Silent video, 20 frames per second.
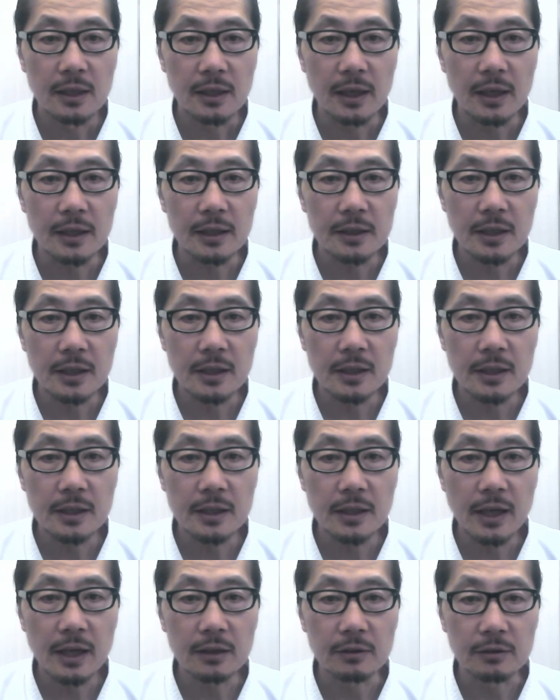外敵
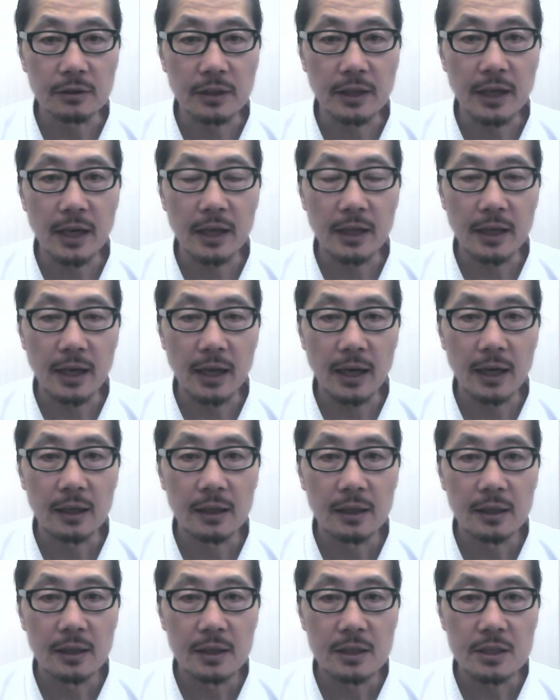に出会う機会や
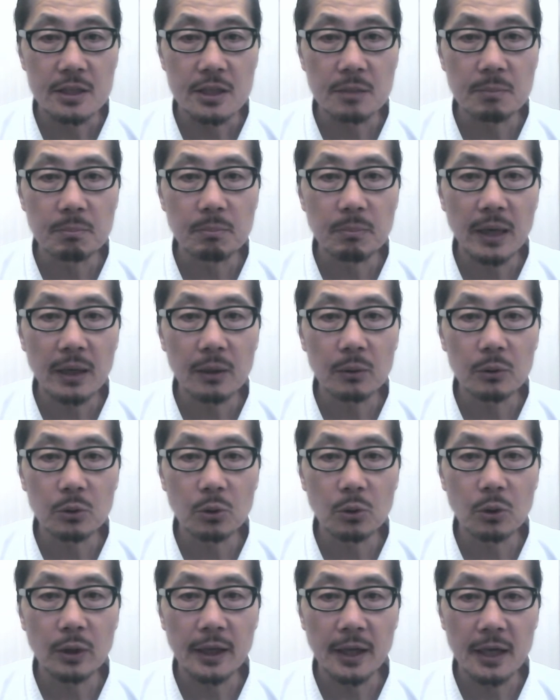心配
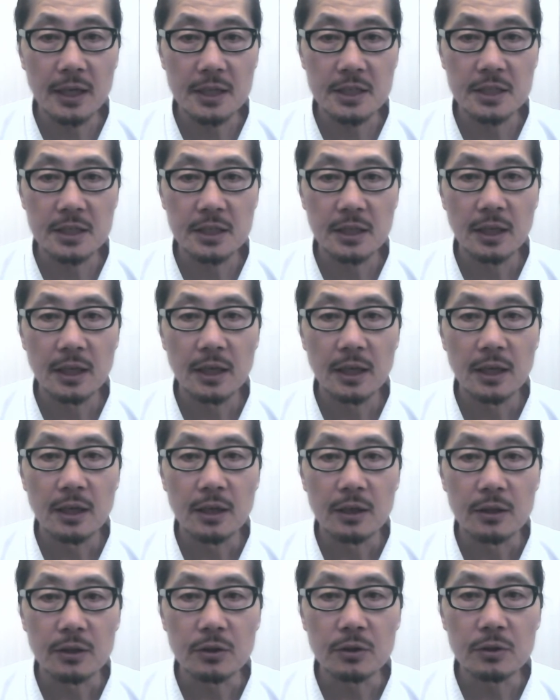事を減らし、
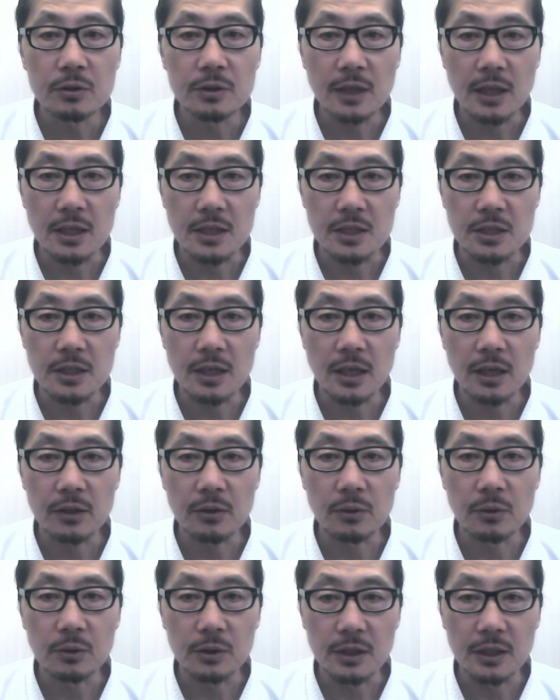流産しな
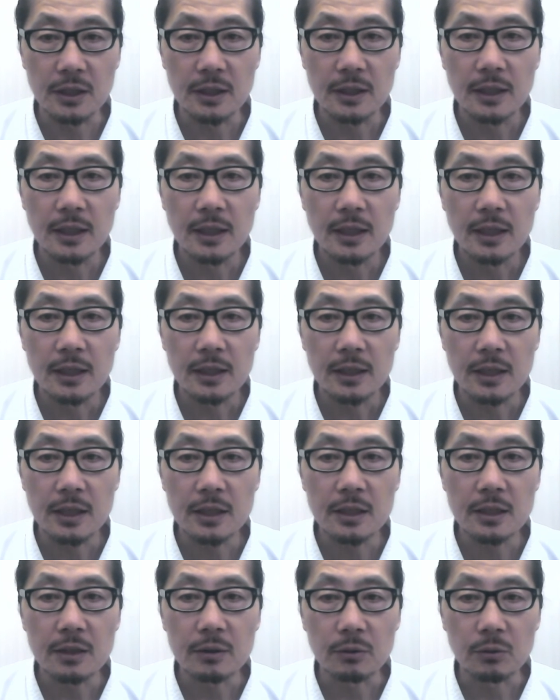いように
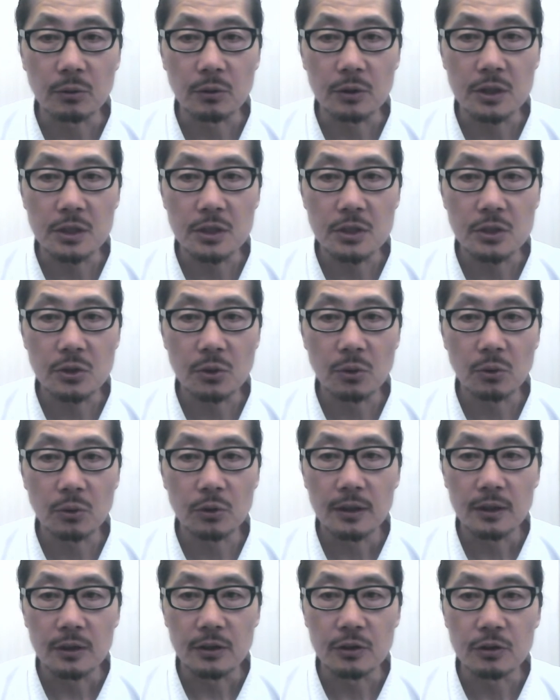筋肉の緊張
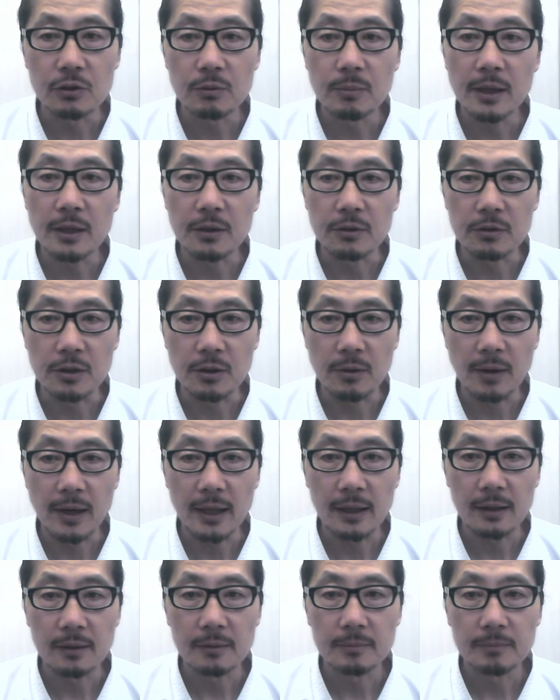を緩めるに
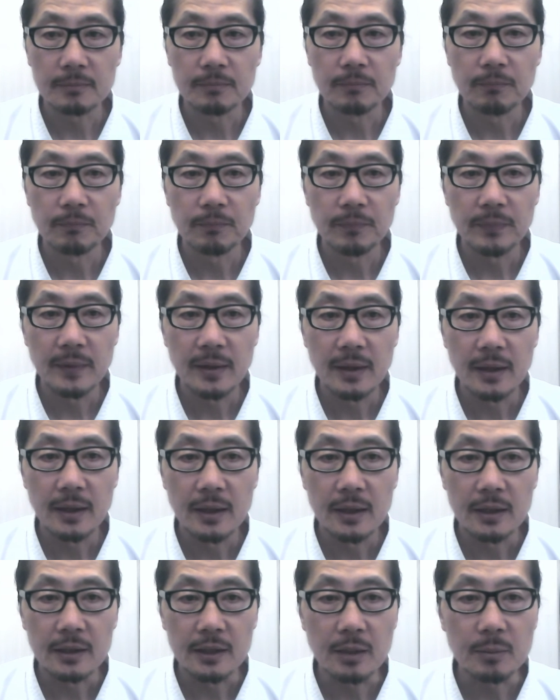は
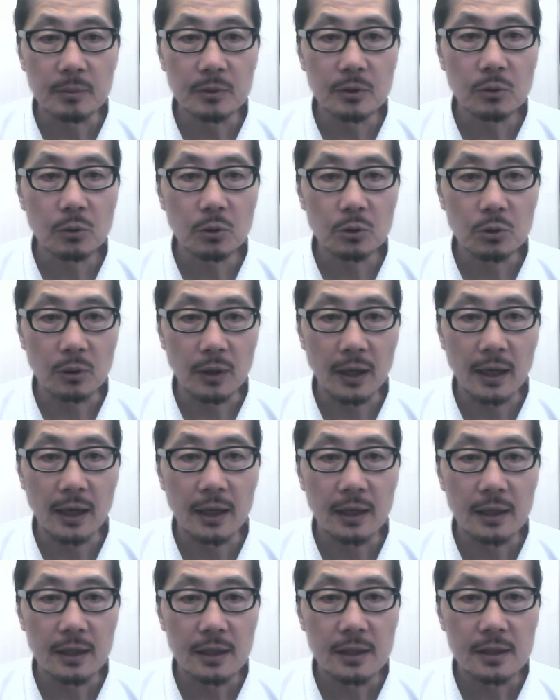眠ること
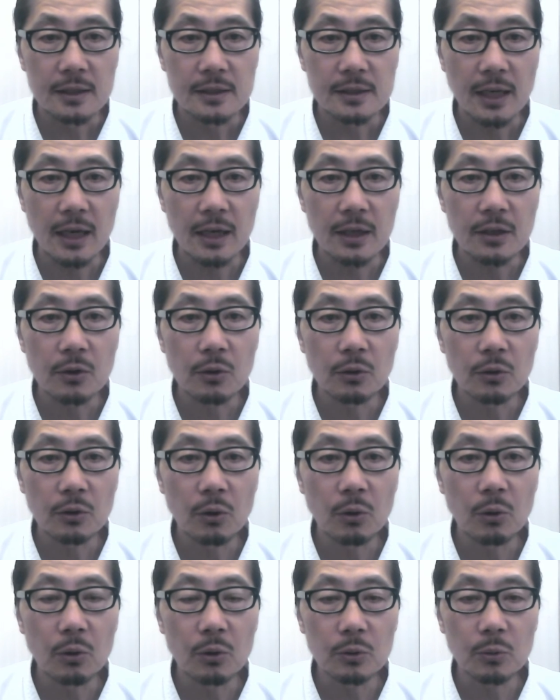が最良
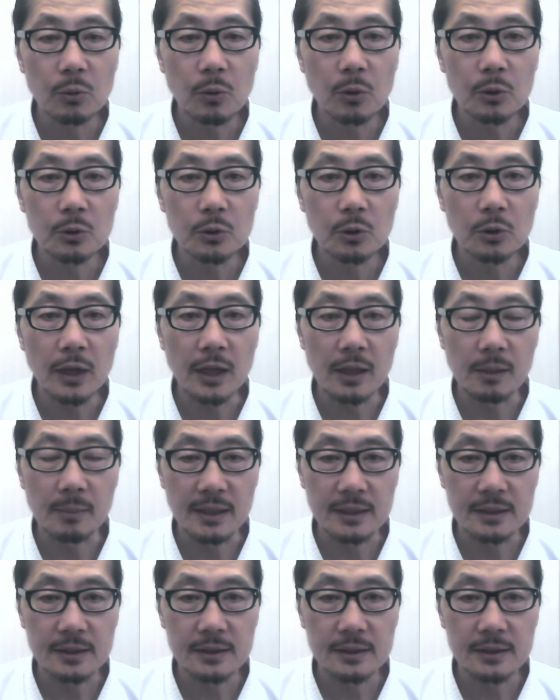の方法となりま